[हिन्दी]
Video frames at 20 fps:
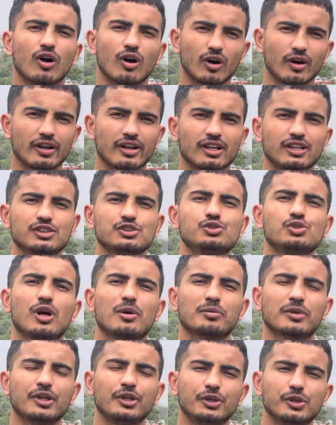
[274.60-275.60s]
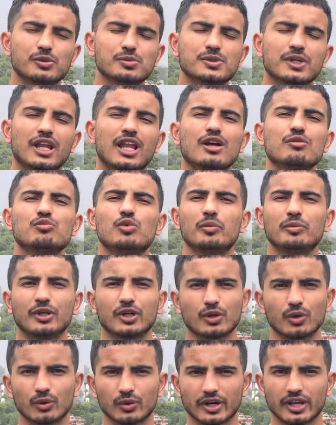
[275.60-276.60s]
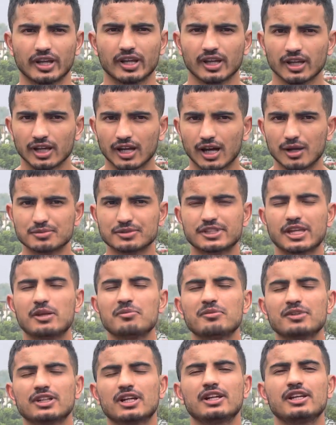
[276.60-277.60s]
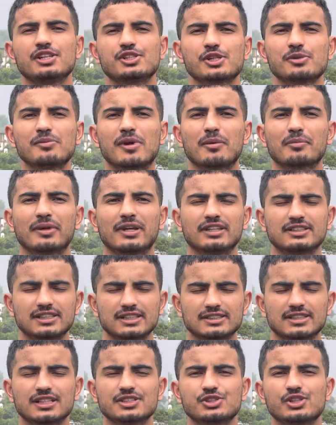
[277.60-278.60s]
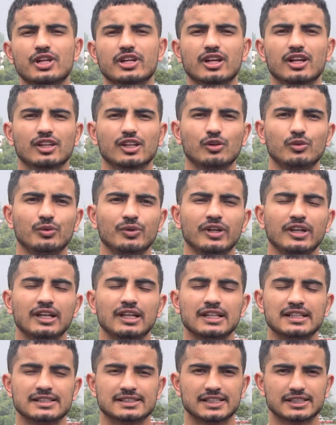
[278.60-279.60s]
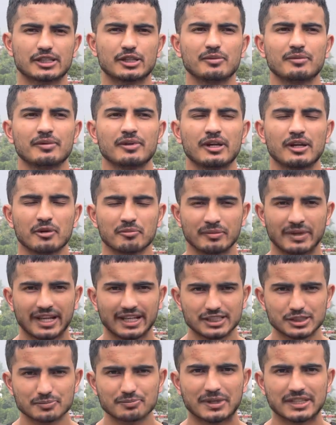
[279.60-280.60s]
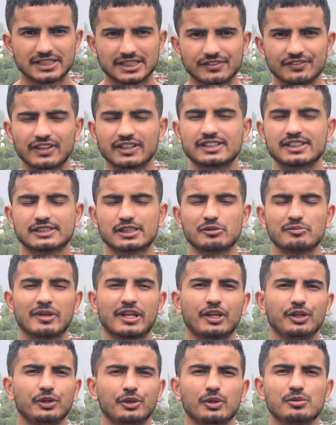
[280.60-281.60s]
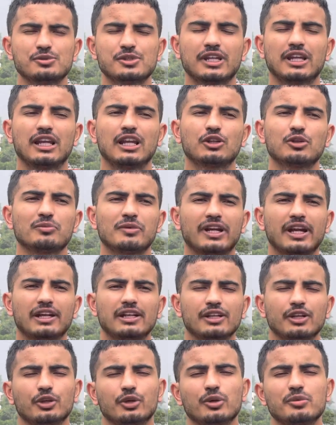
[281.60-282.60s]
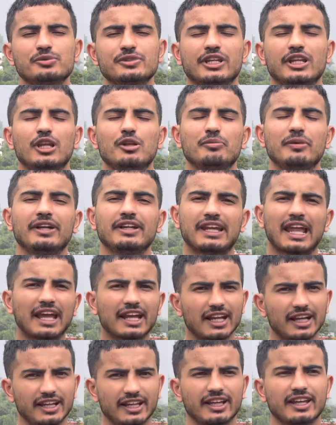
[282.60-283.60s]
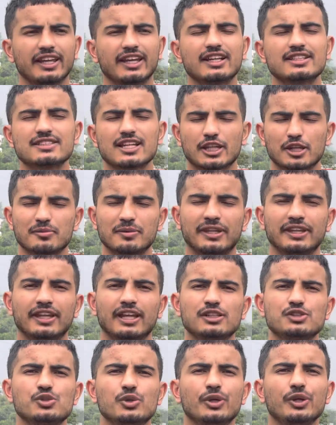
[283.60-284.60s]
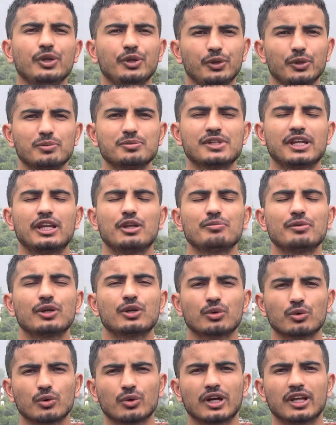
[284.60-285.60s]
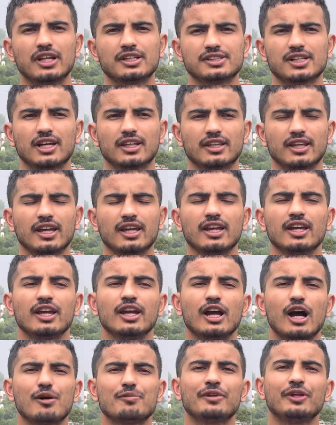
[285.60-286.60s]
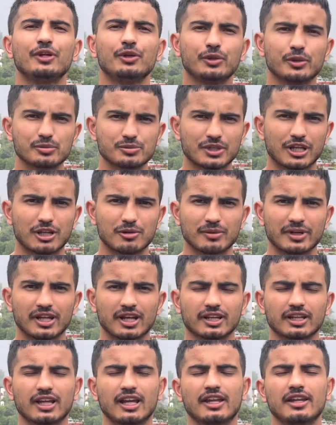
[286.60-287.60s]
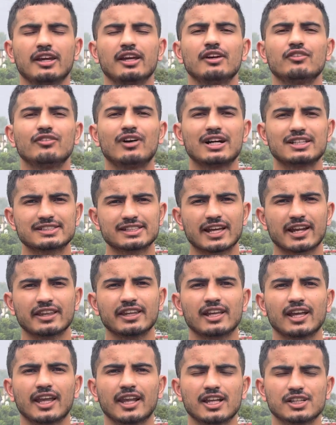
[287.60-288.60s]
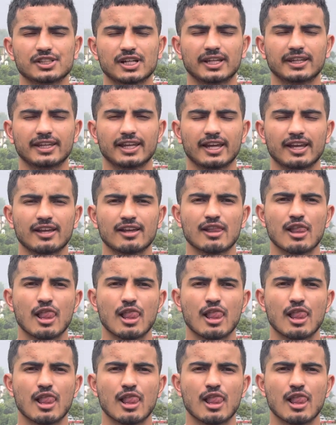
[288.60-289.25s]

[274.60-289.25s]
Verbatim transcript: और जो आपका यूट्यूब चैनल है वो भी ग्रो करे अब सेम कंडीशन में आपके इसी साथ शेयर करता हूँ जैसे मेरे एक स्पेसिफिक जैसे मेरा यूट्यूब चैनल है तो मेरे यूट्यूब चैनल पे टैग कैटेगरी के ज़्यादा बंदे हैं जो कि यूट्यूब चैनल पे ग्रो करना चाहते हैं अपने यूट्यूब चैनल बना के है ना वहाँ से अर्निंग करना चाहते हैं